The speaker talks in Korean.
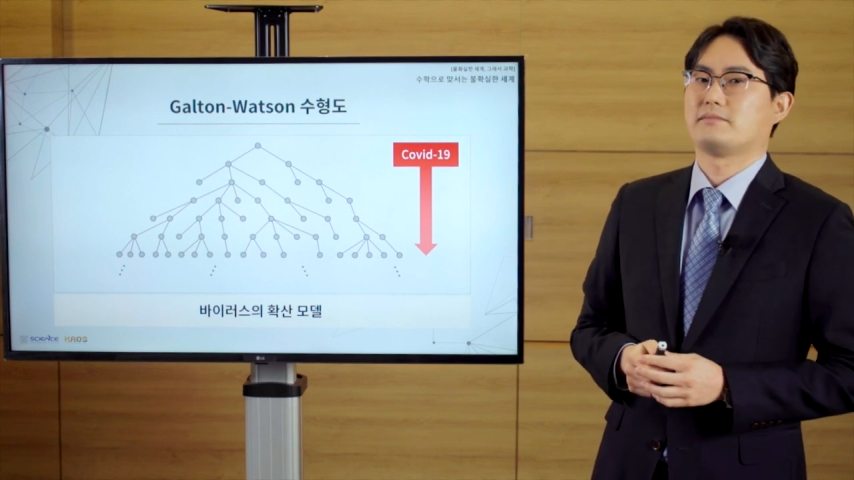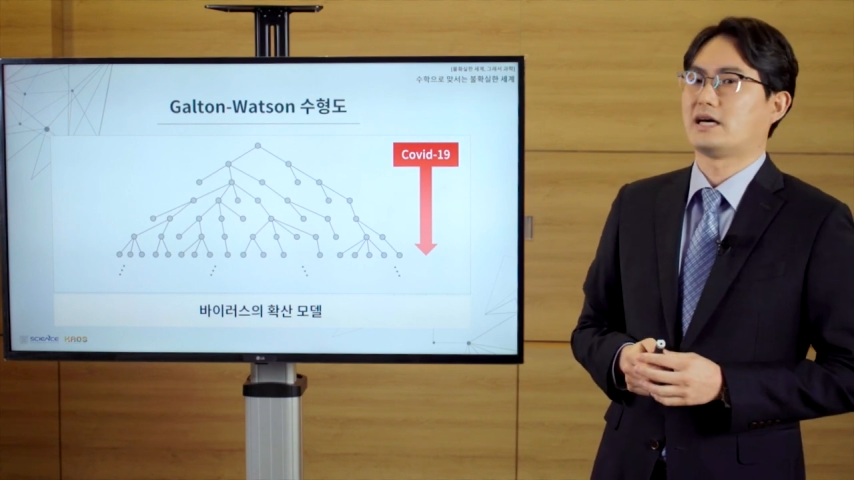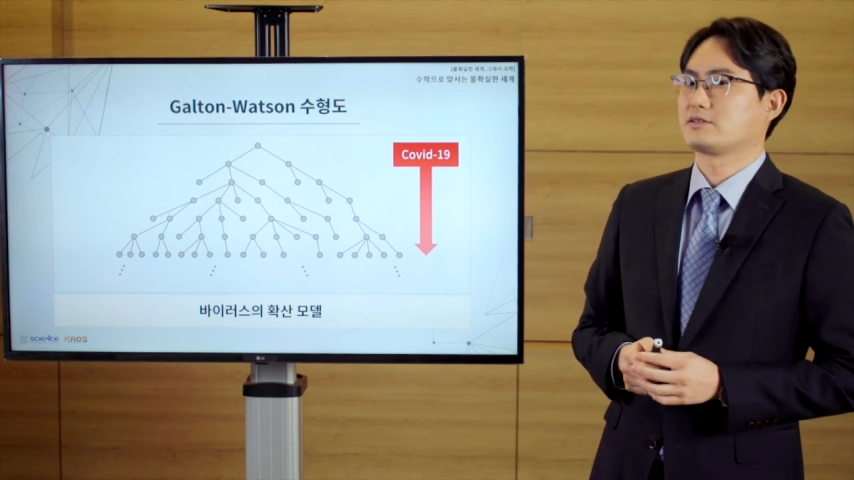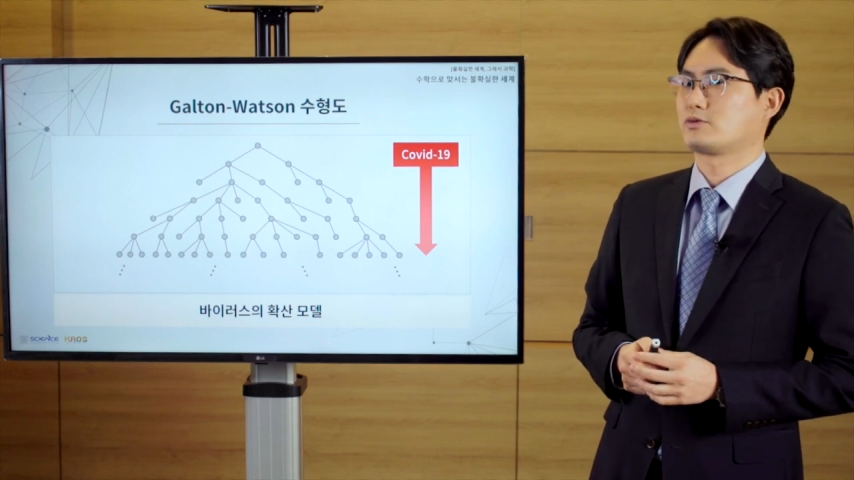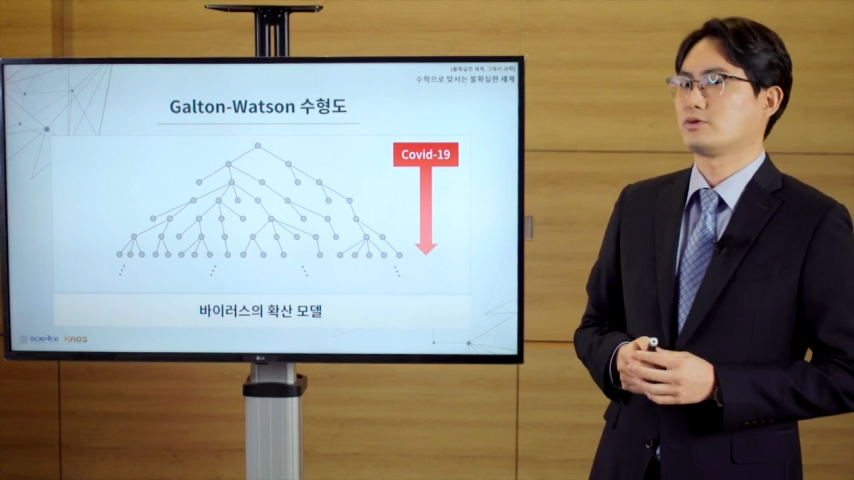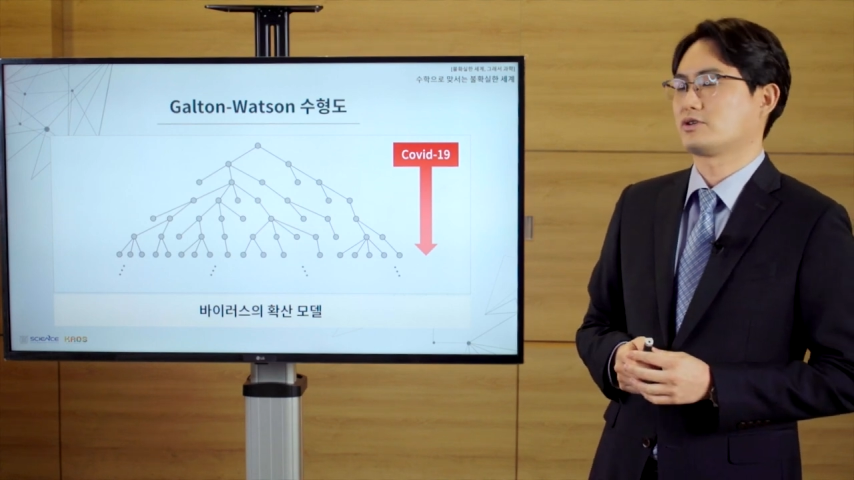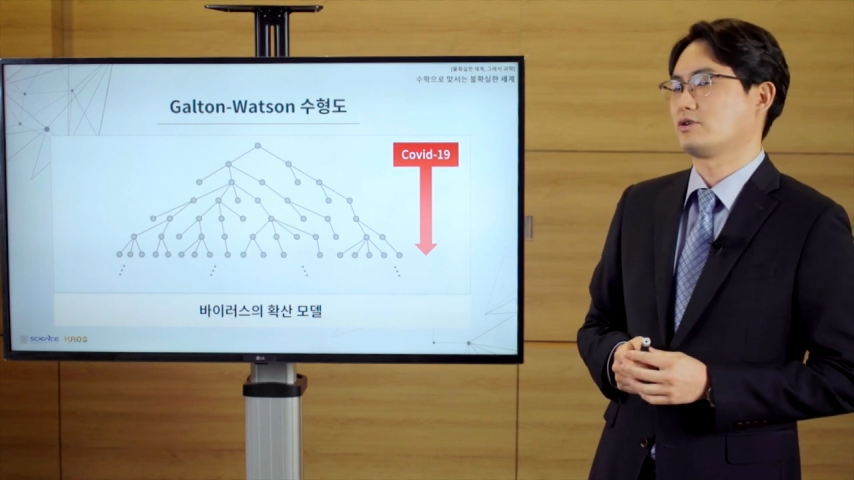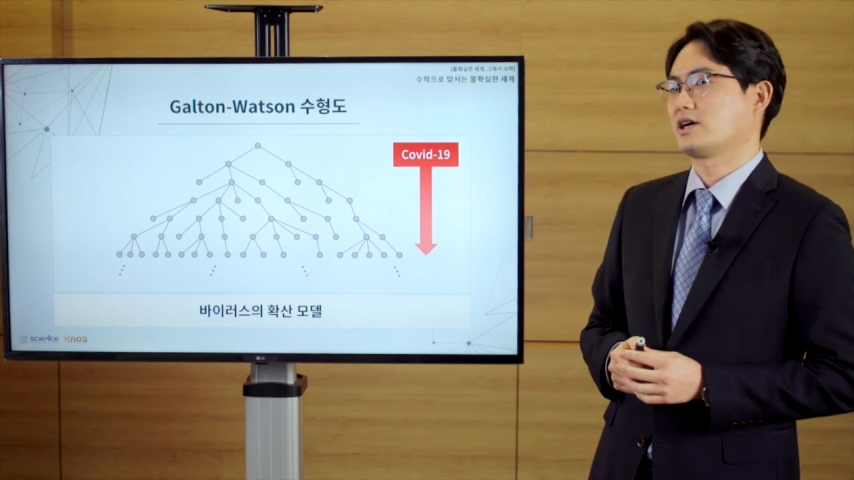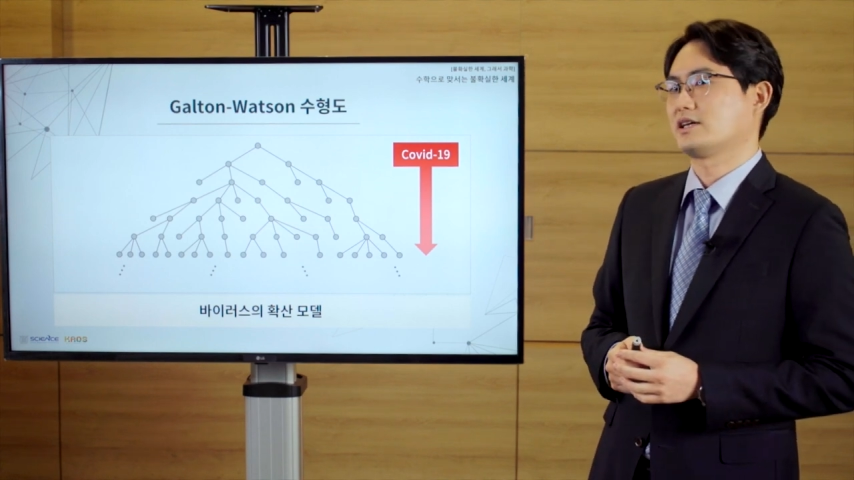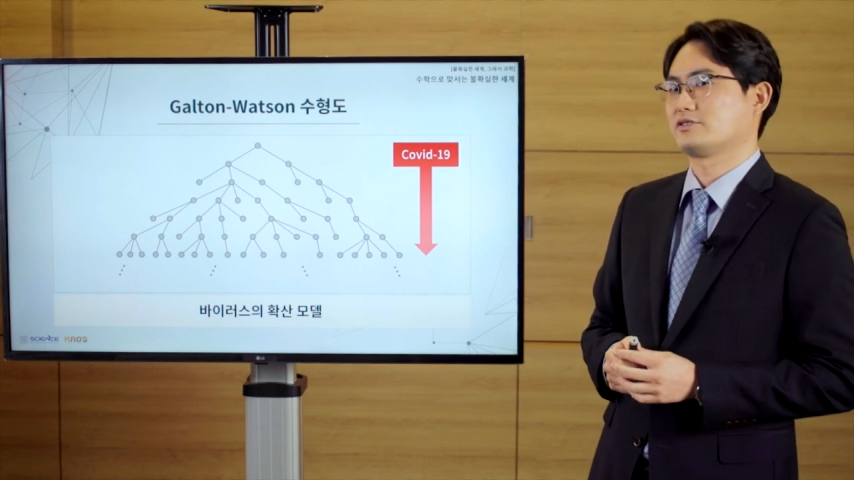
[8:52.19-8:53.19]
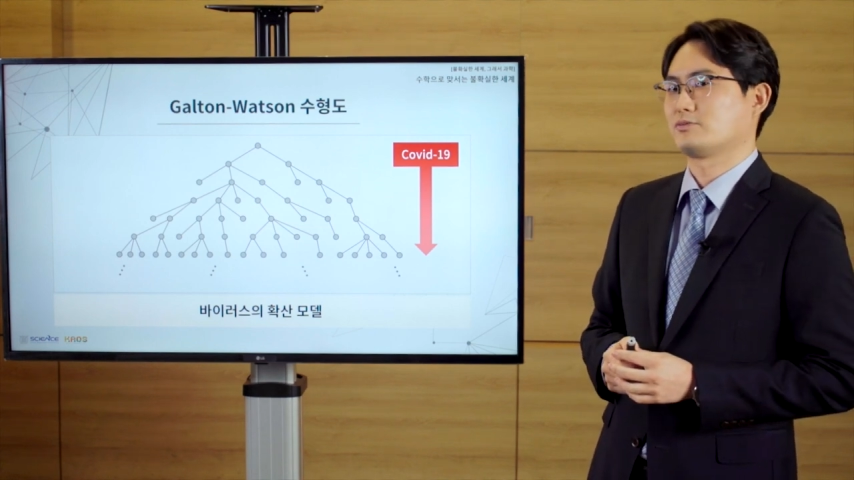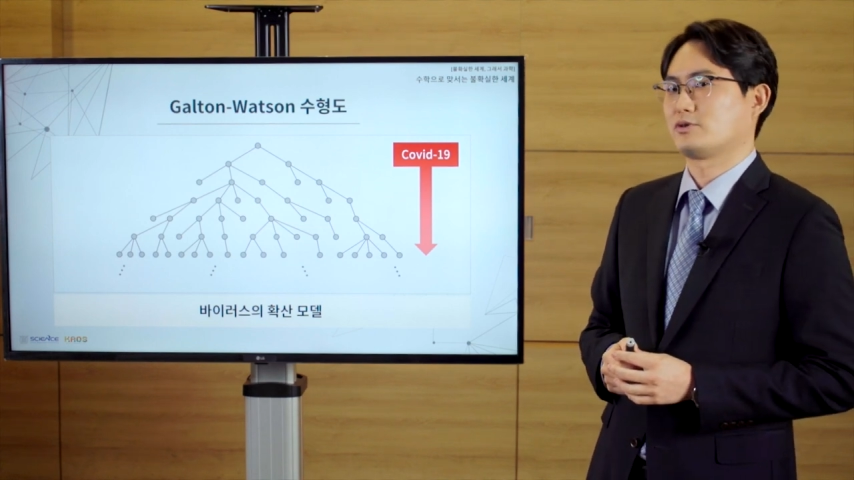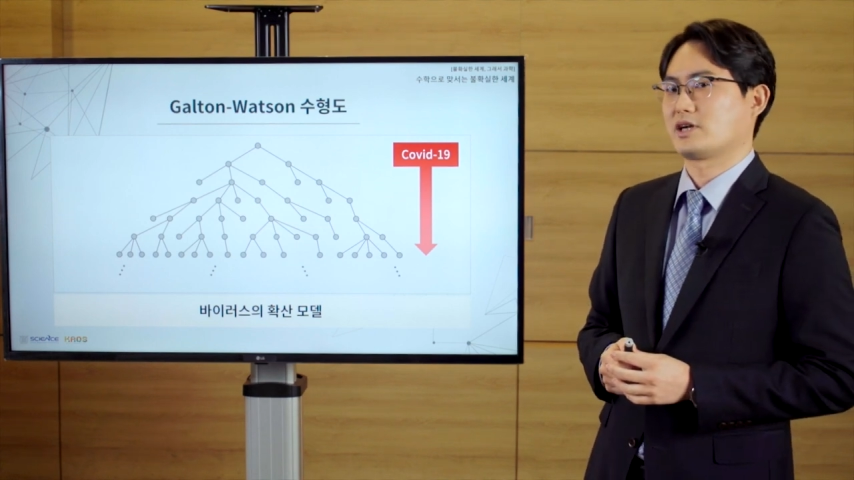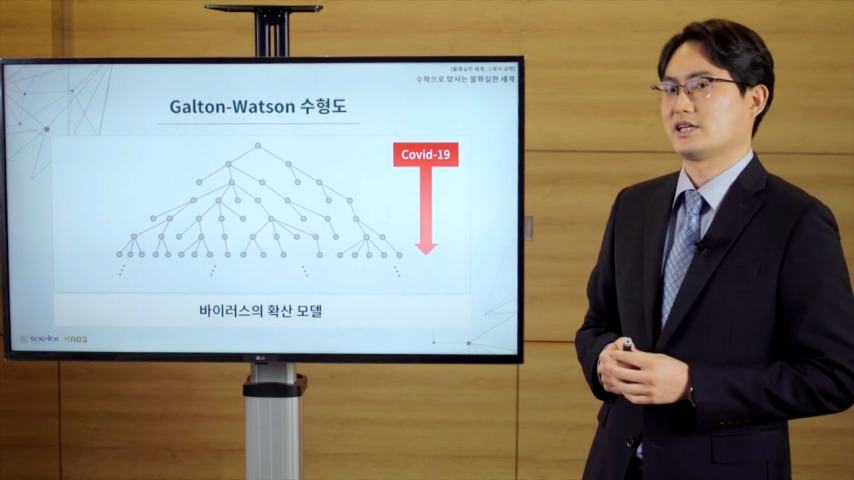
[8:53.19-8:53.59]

많고 정확한 정보를